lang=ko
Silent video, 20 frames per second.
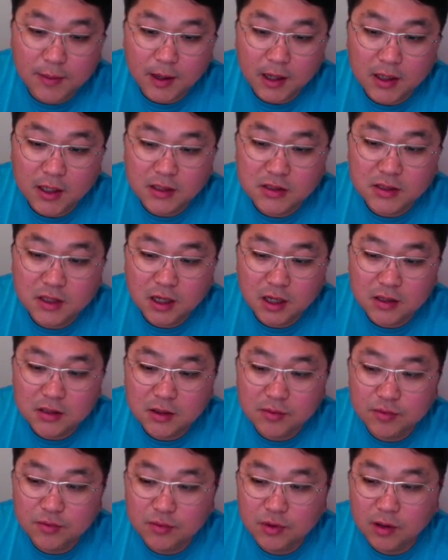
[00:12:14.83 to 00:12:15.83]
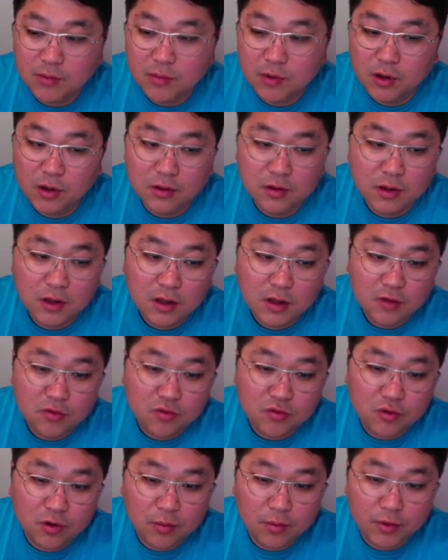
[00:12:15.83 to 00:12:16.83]
발렌시아가 제품도 한번
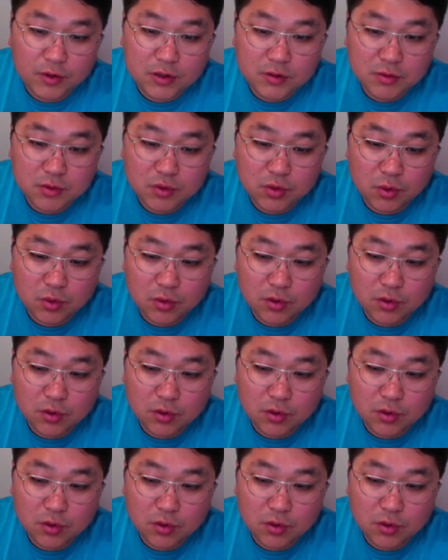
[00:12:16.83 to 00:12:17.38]
둘러보시면 좋을